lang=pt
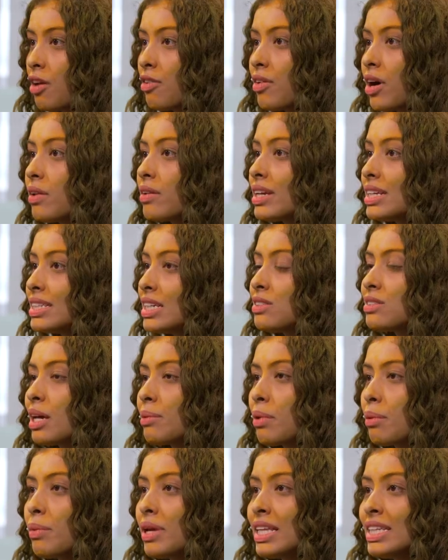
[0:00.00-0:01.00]
Eu falo que assim, estudar
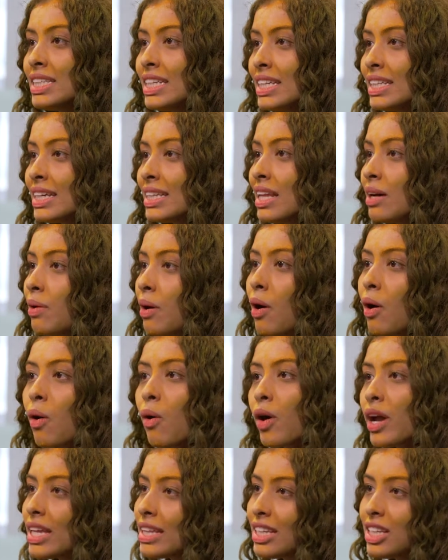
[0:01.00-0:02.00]
para medicina não é uma
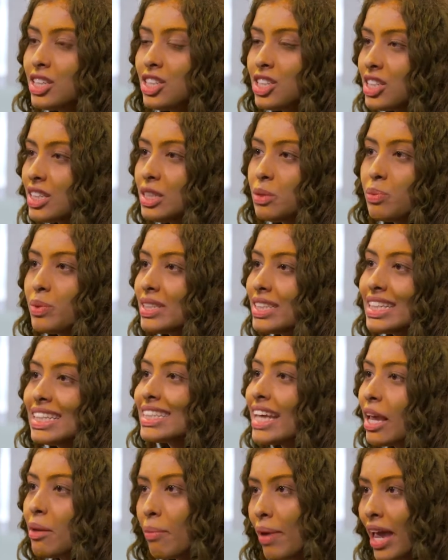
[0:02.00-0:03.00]
corrida de tipo assim
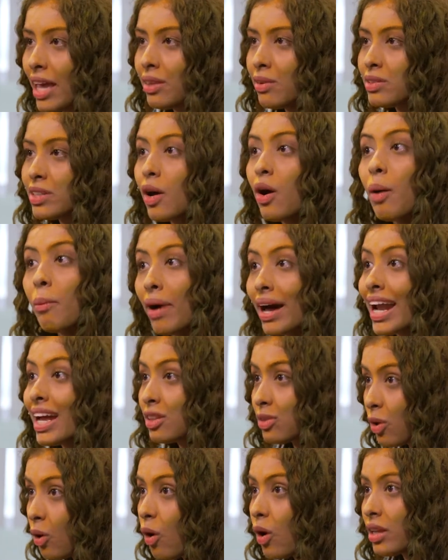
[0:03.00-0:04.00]
100 metros, é uma
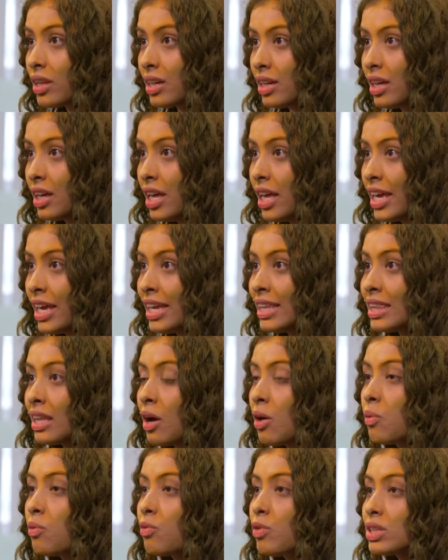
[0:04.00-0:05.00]
maratona.
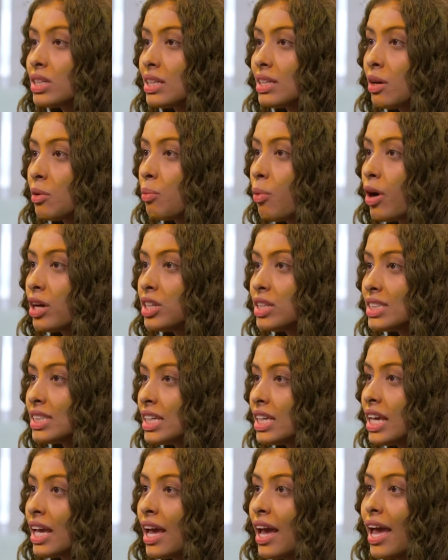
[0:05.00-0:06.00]
Então você não pode
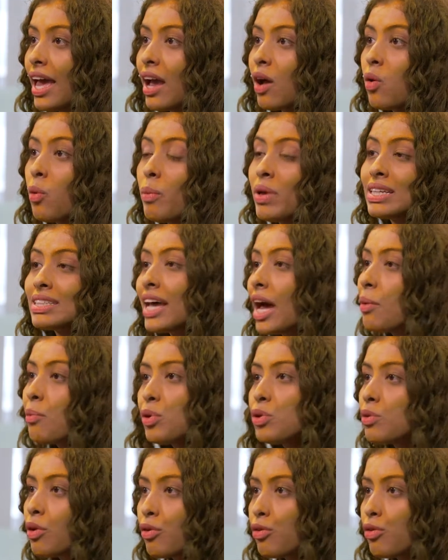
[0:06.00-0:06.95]
assim é começar muito